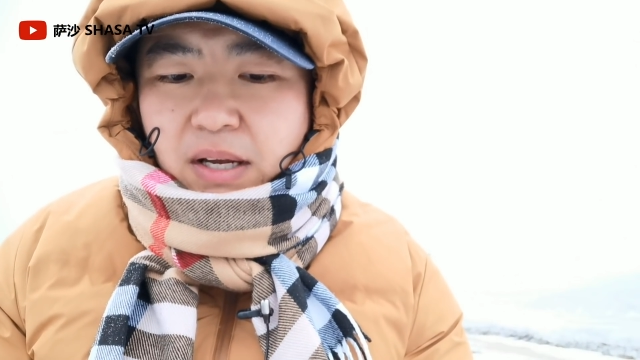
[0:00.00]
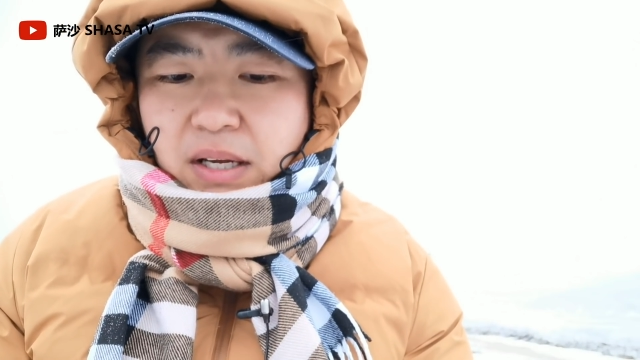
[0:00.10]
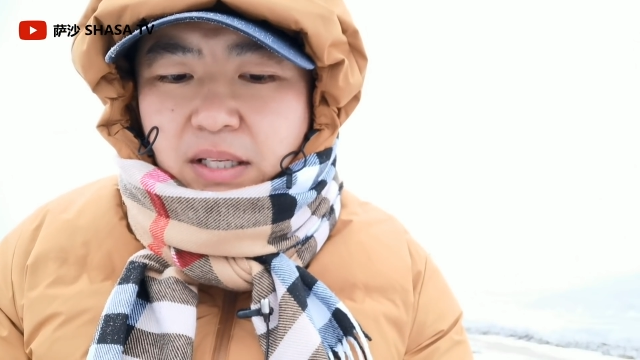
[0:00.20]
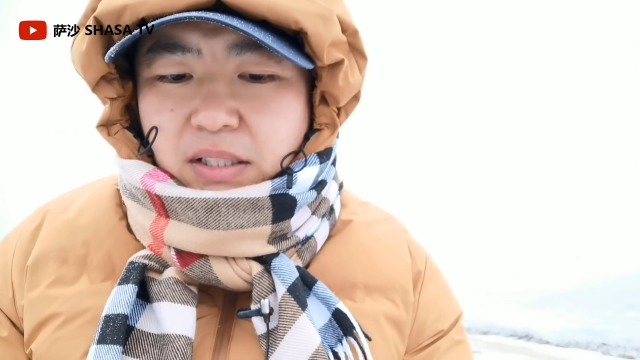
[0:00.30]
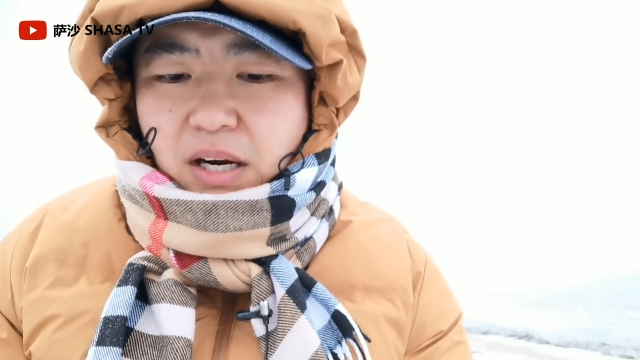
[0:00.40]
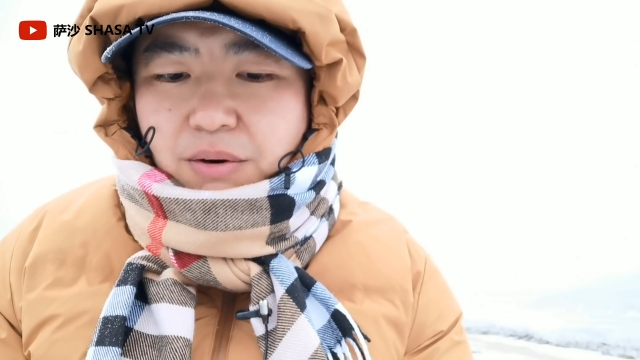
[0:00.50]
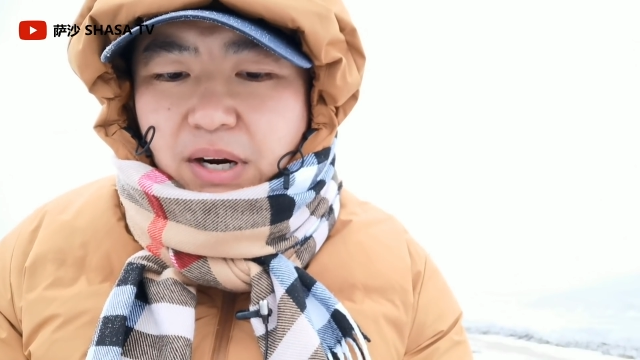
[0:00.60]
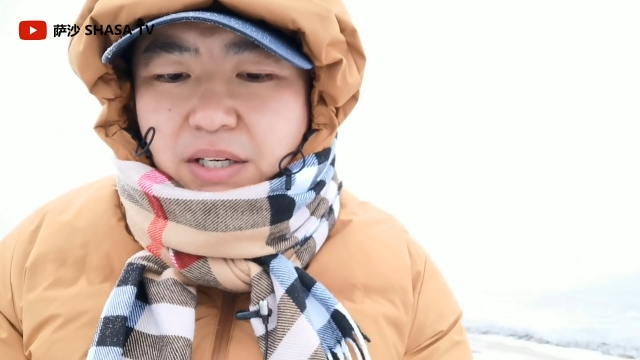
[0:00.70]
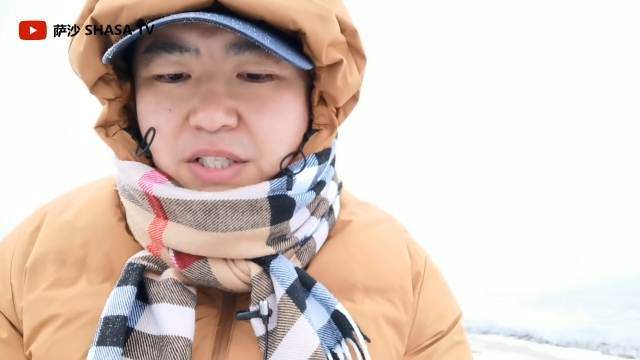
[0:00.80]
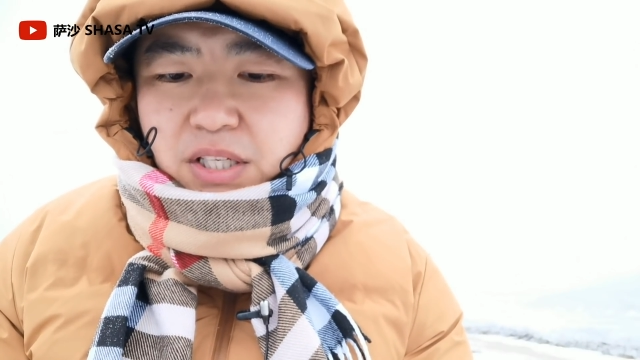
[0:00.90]
那二月
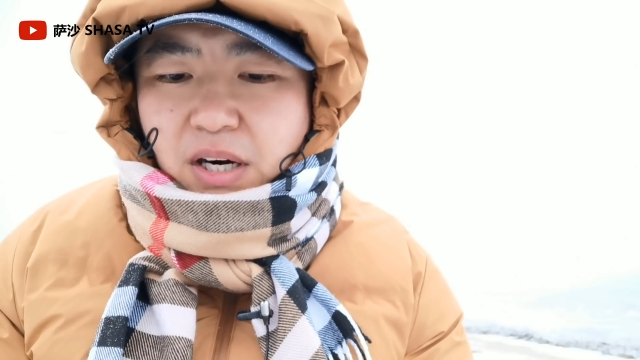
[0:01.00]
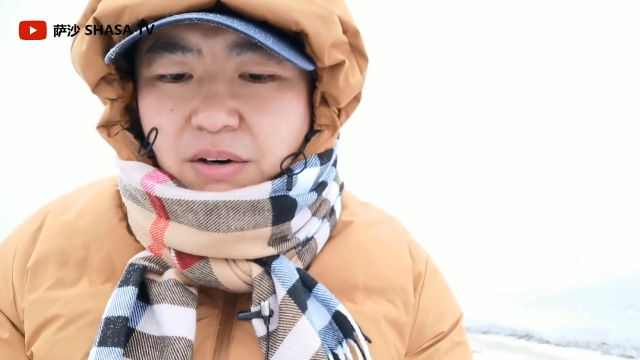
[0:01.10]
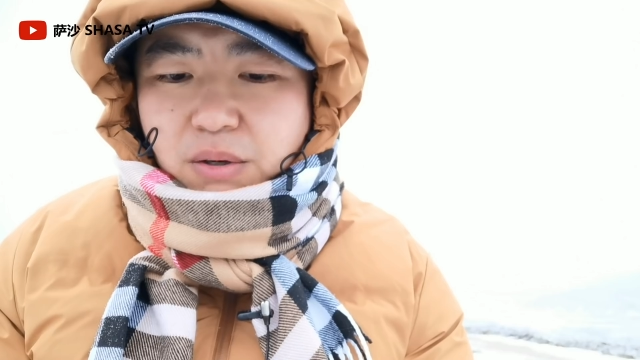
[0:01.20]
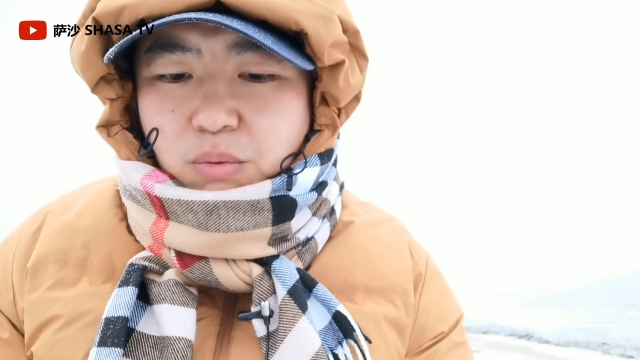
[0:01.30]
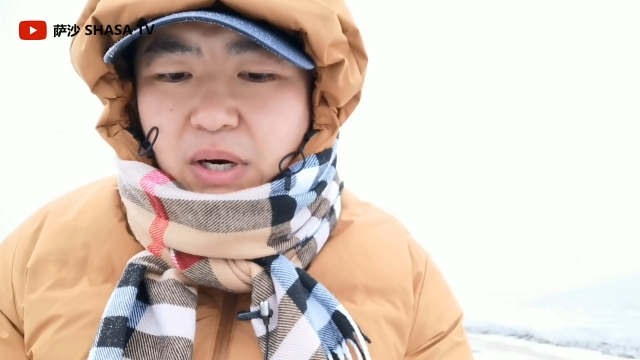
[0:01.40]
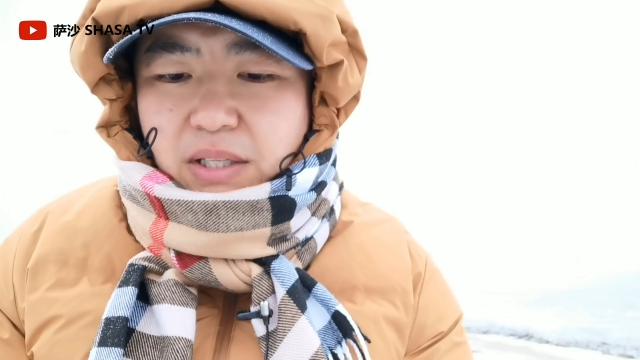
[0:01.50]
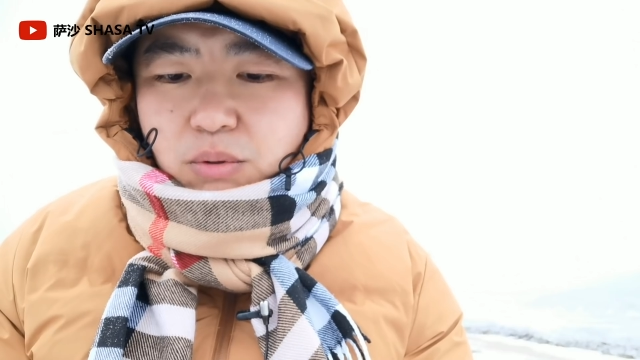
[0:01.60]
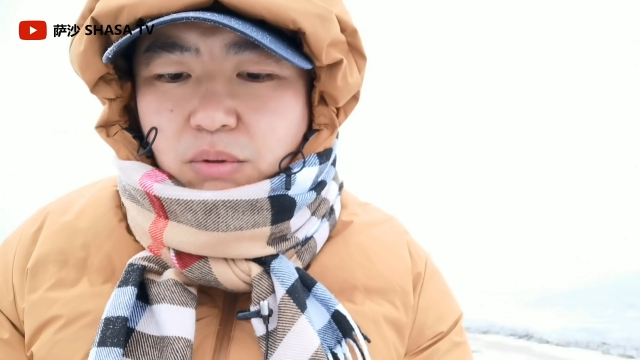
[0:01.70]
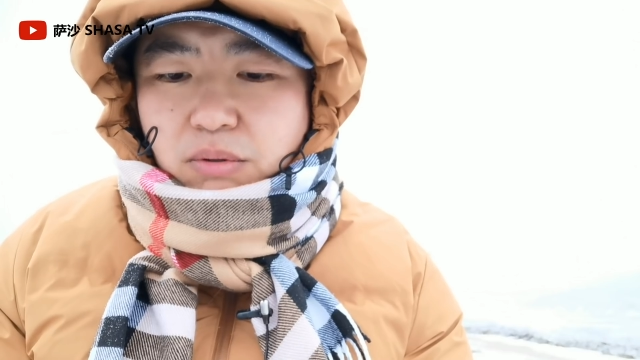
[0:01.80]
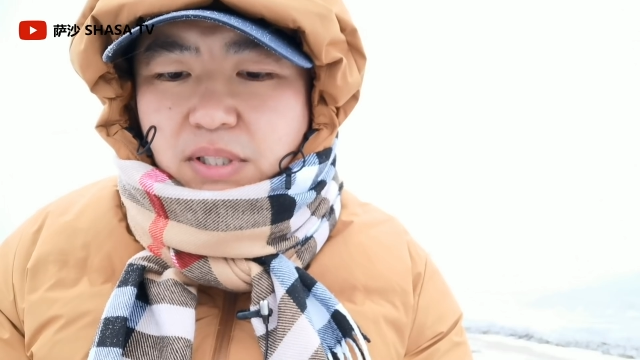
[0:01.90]
二十七号呢，乌克兰
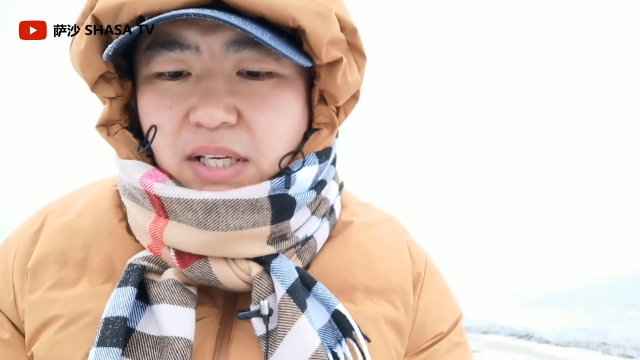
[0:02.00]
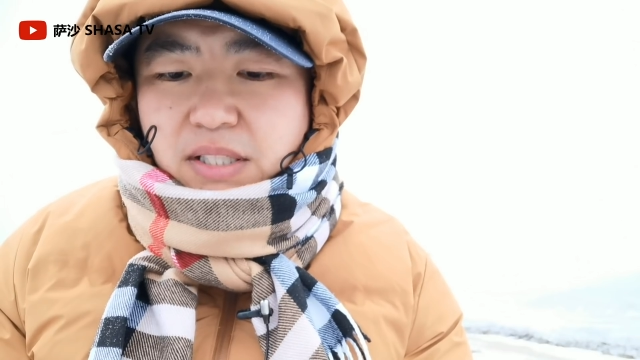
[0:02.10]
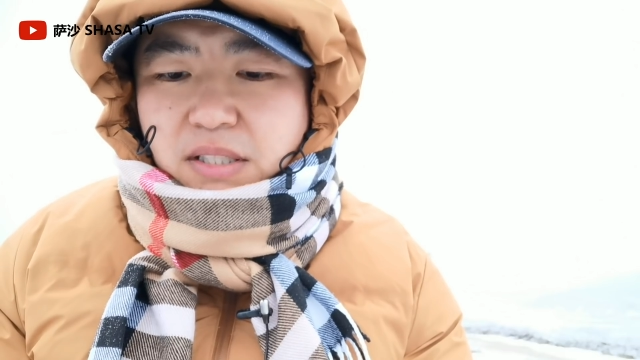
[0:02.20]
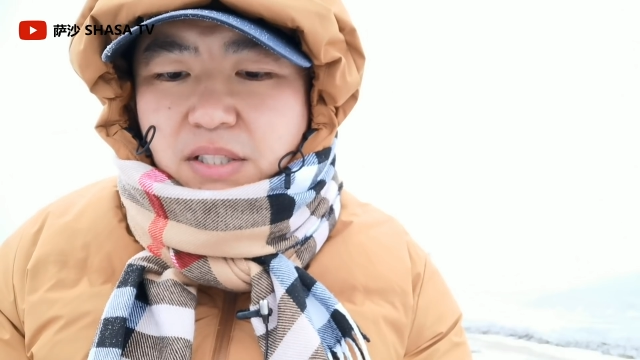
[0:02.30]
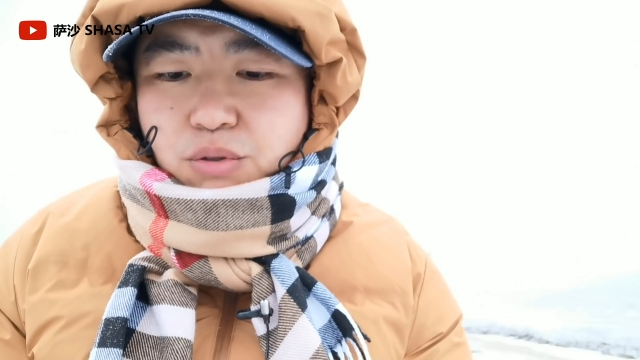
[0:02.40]
总统泽连斯基